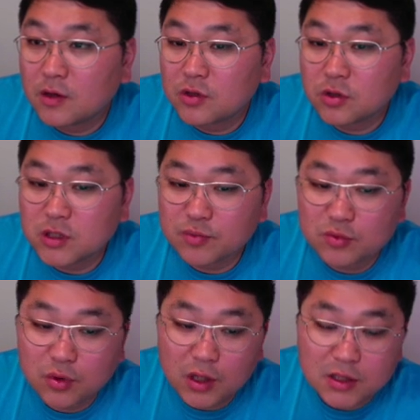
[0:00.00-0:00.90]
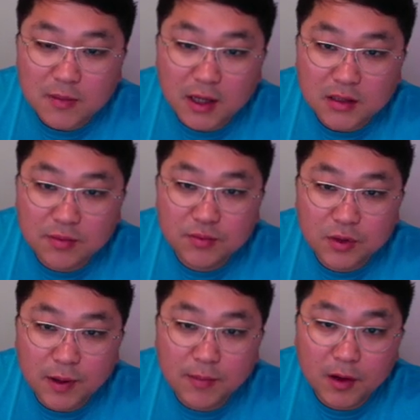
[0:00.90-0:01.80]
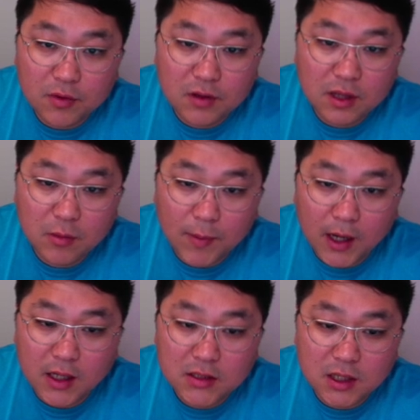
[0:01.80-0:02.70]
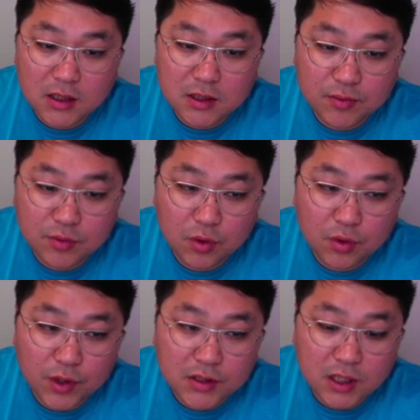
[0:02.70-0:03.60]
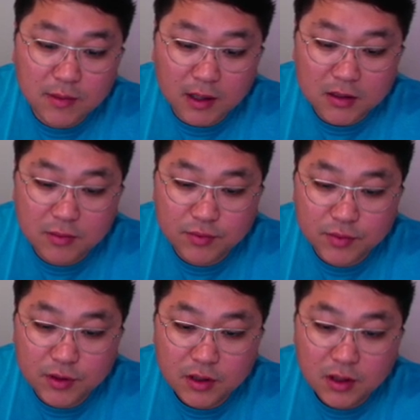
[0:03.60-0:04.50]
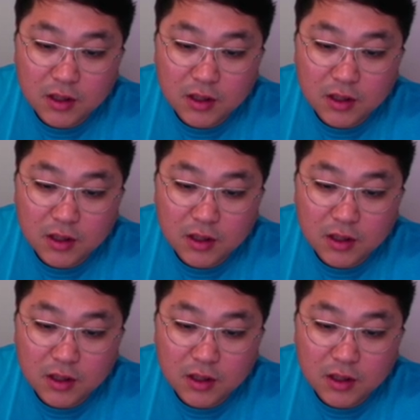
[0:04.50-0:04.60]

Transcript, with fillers: 여성 제품도 굉장히 많은 제품들 판매하고 있는데 뭐 발렌시아가 제품도 굉장히 많은 제품들